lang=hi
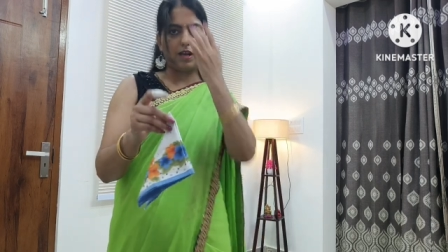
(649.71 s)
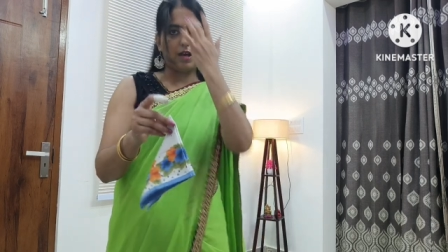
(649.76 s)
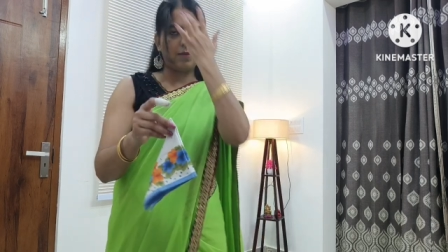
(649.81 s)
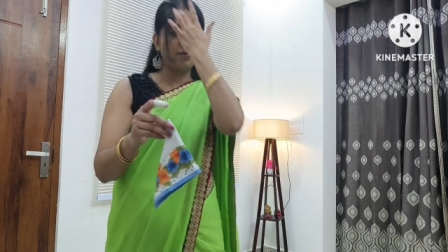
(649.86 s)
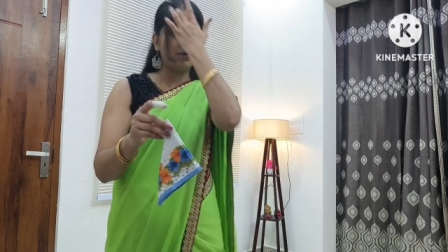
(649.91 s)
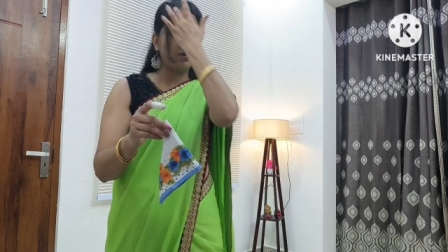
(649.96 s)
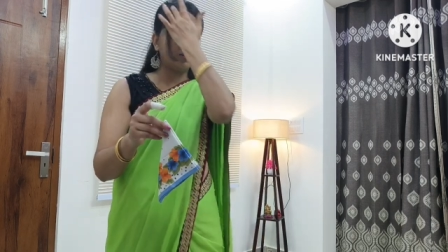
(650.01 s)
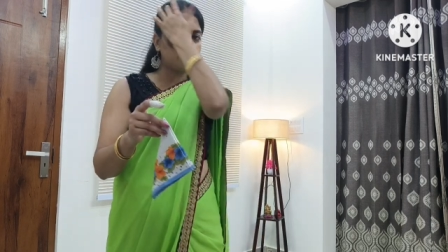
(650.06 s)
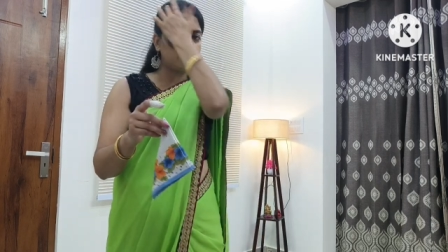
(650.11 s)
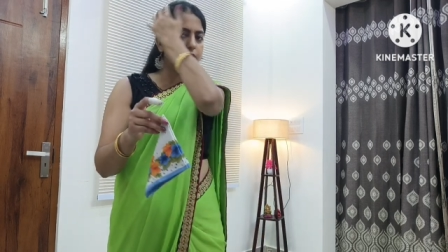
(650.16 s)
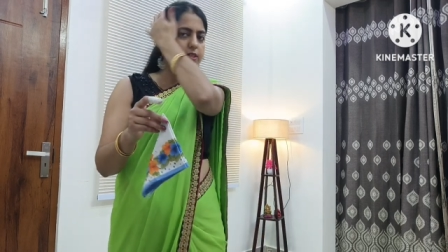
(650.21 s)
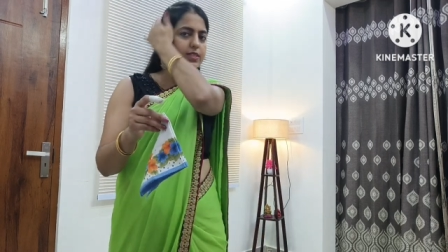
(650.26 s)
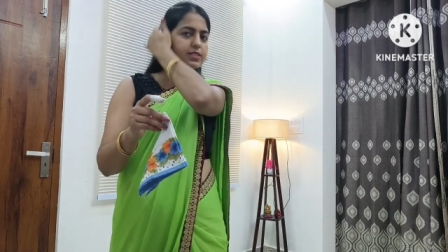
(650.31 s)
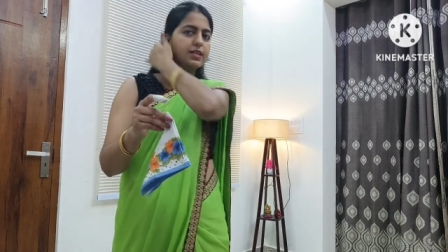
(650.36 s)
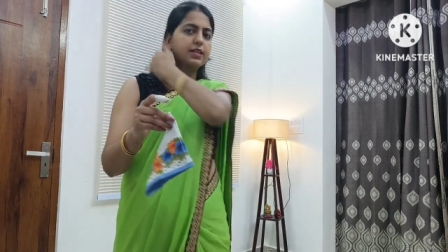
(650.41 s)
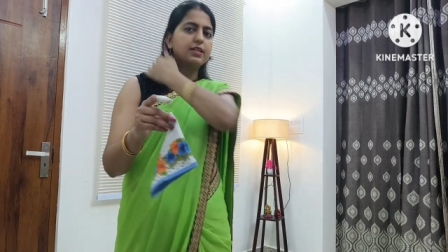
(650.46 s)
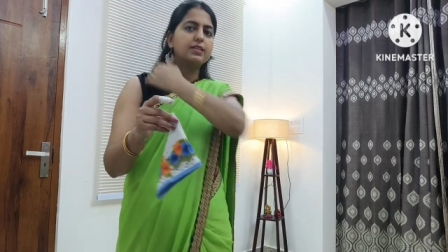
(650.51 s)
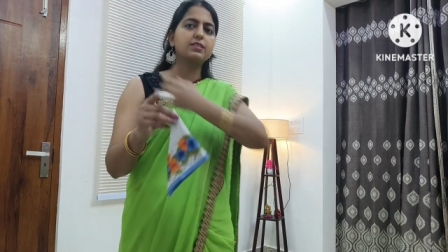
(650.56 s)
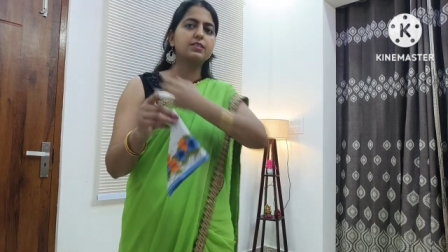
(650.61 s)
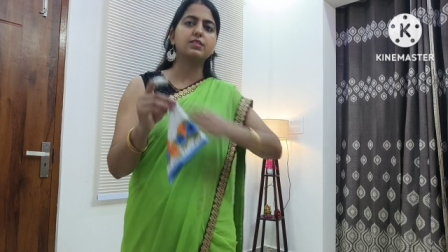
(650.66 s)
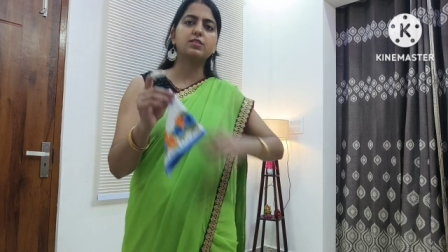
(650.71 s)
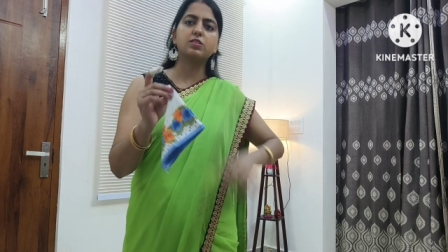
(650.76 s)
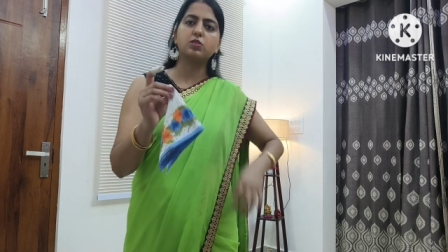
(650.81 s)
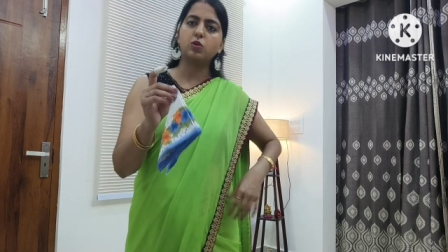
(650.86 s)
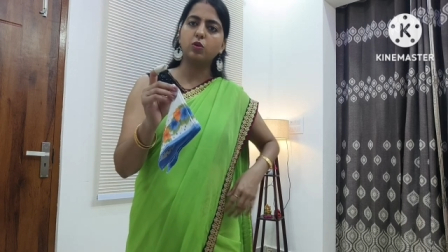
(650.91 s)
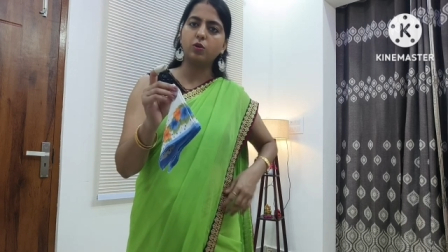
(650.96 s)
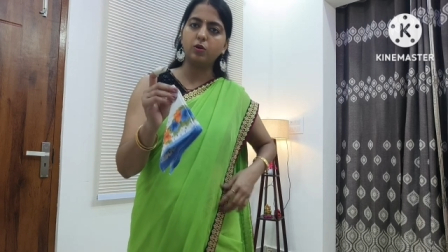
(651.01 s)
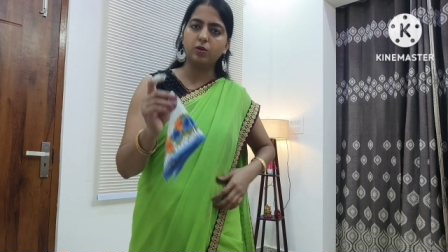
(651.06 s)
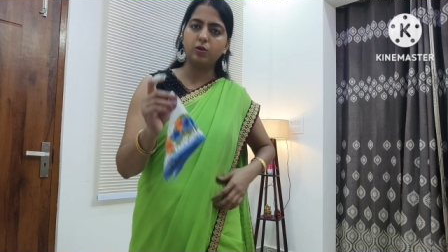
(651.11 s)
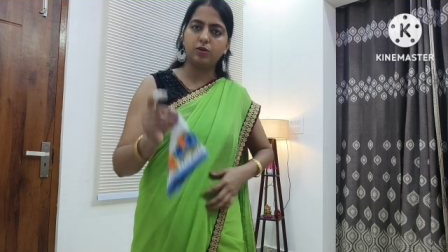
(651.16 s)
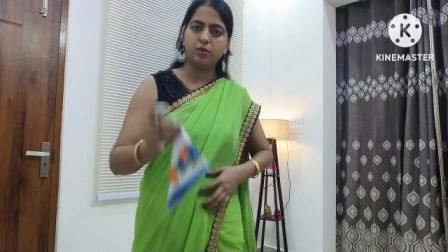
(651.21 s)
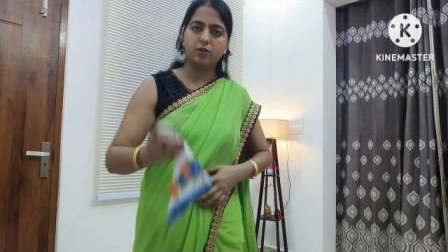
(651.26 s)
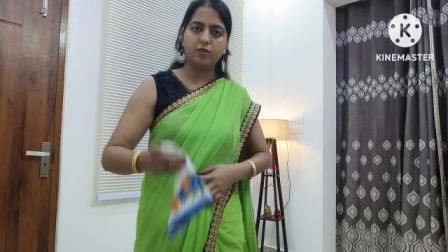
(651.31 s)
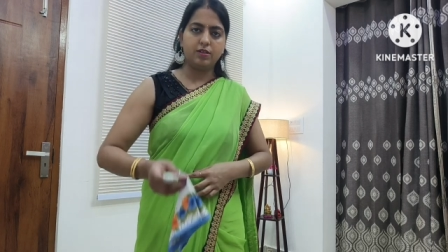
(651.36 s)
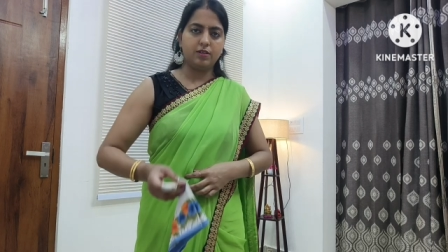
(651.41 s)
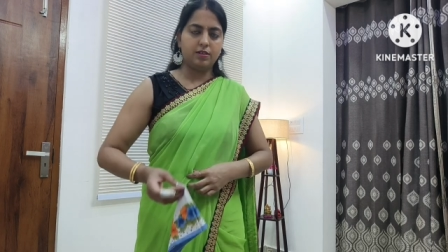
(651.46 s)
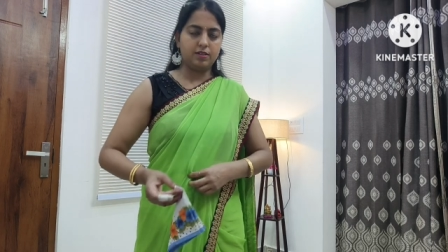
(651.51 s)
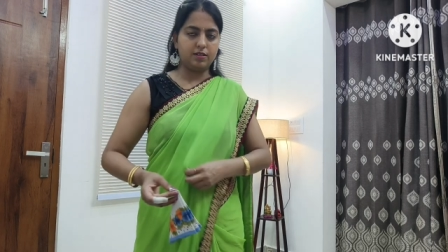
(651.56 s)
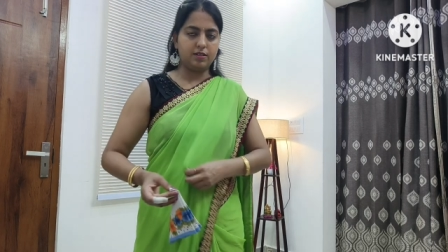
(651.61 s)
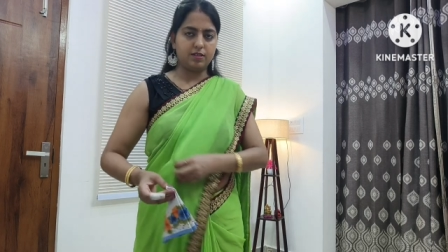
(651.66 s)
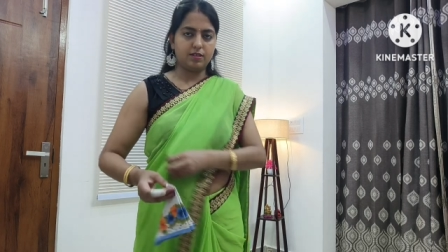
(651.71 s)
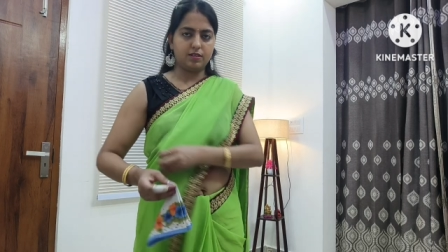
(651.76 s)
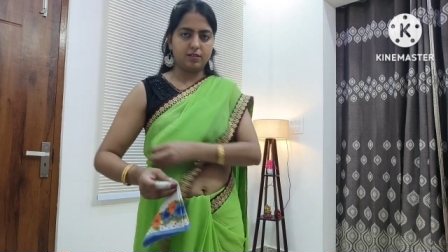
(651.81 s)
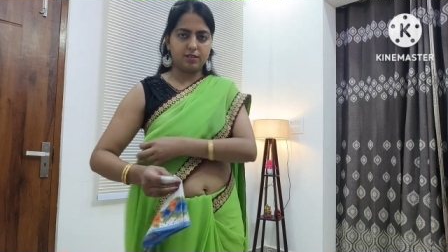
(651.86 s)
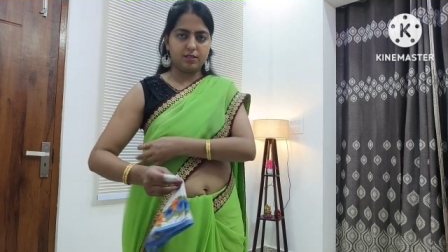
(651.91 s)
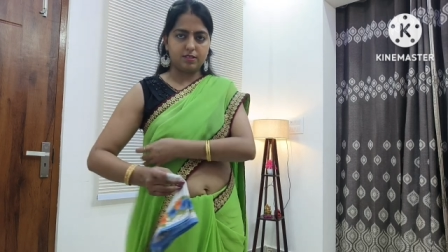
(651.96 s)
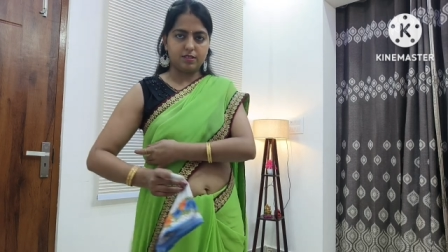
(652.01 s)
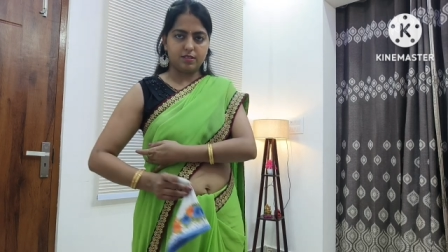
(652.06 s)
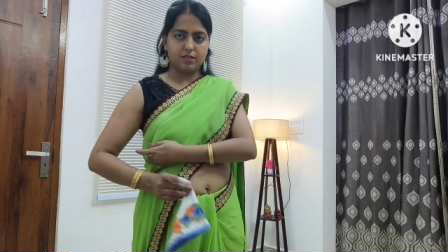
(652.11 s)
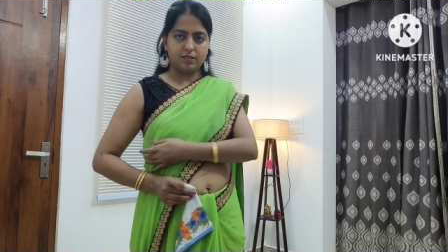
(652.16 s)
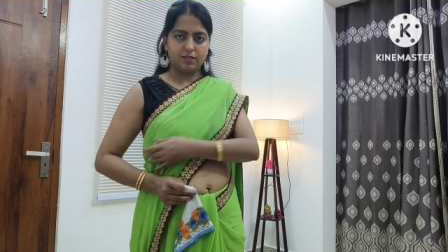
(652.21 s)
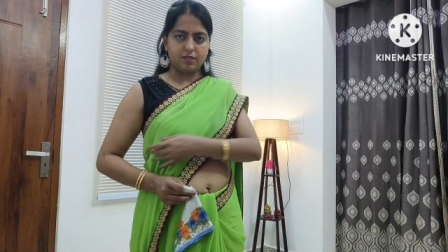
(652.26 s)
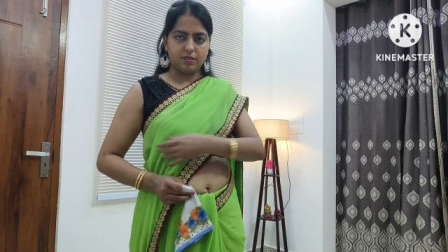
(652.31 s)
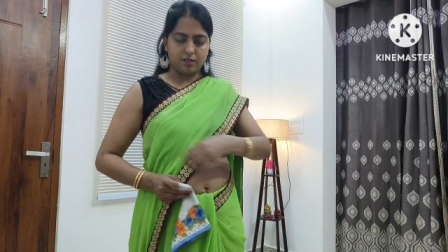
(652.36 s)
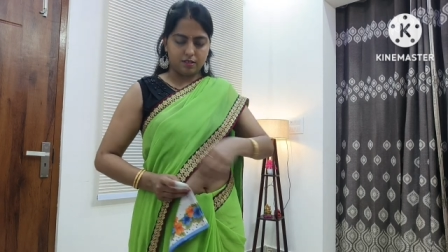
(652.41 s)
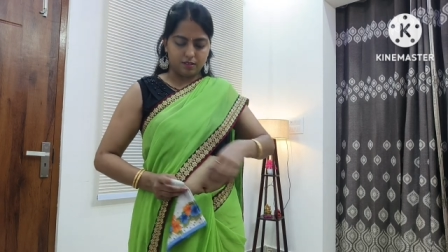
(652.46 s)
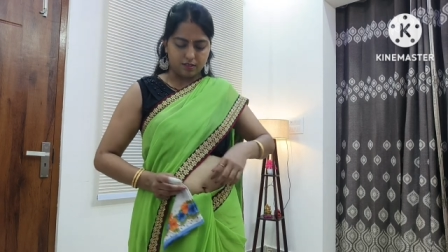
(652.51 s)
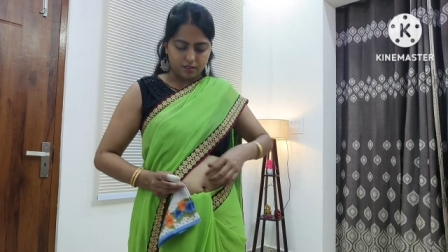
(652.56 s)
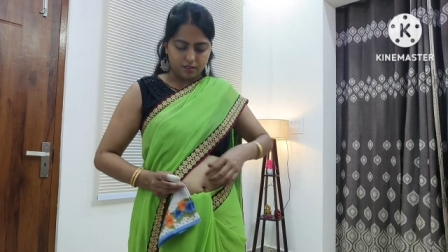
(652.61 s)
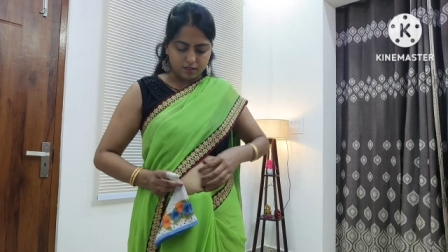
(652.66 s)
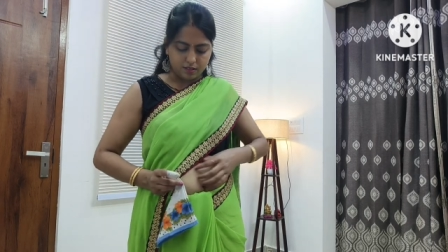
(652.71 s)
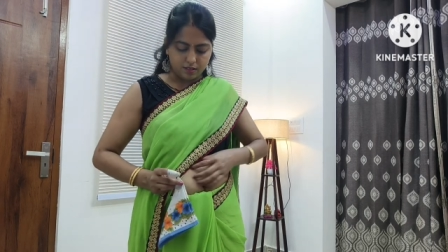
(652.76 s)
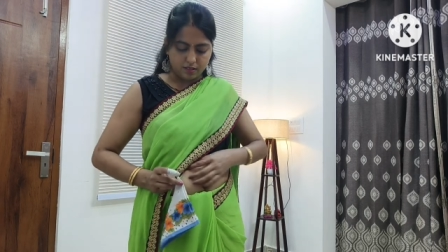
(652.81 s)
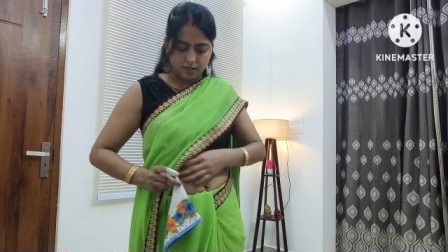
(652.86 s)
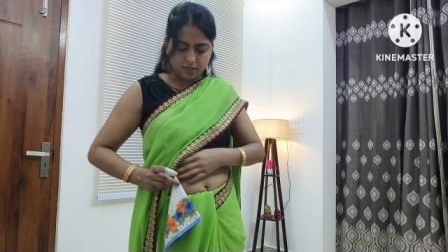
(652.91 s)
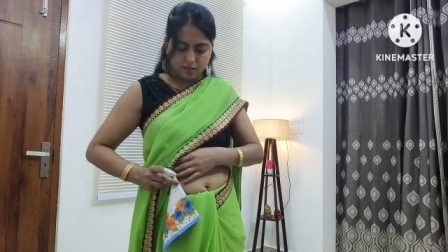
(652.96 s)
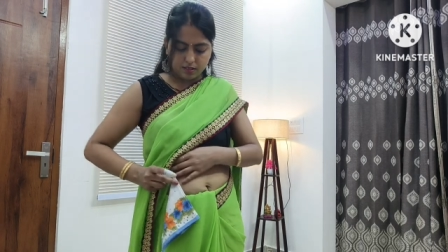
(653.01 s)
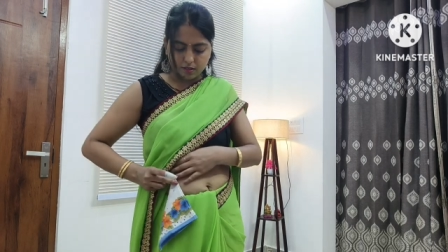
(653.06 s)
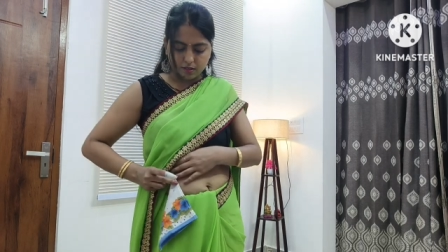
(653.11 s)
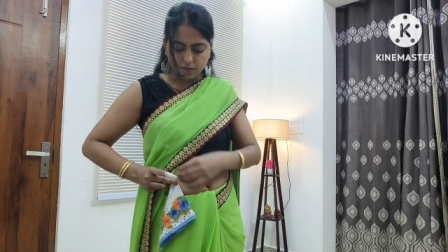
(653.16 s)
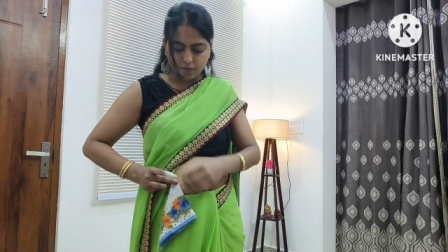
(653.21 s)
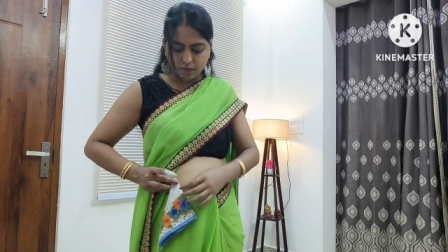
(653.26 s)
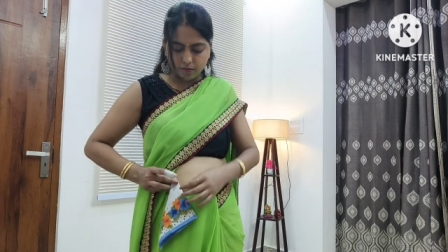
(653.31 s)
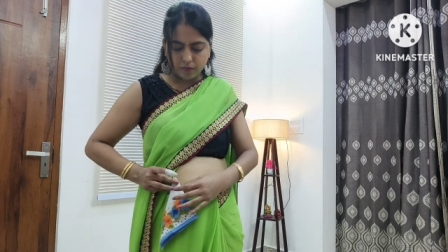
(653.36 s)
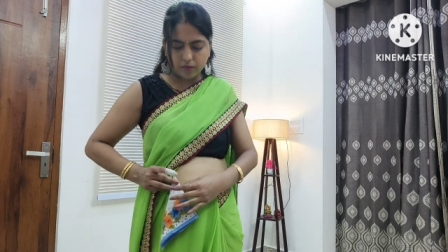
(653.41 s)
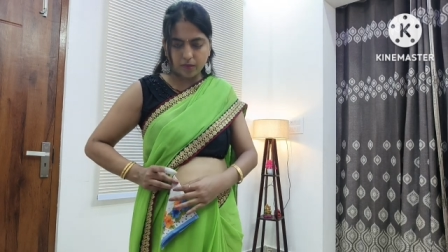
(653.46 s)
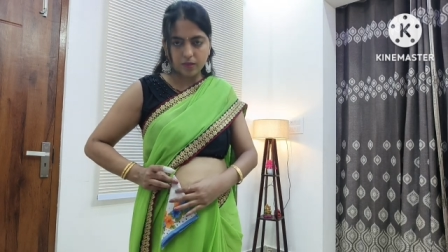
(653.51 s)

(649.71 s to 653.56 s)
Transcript: आप दोनों ही साइड से इसको टक कर सकते हैं ये देखिए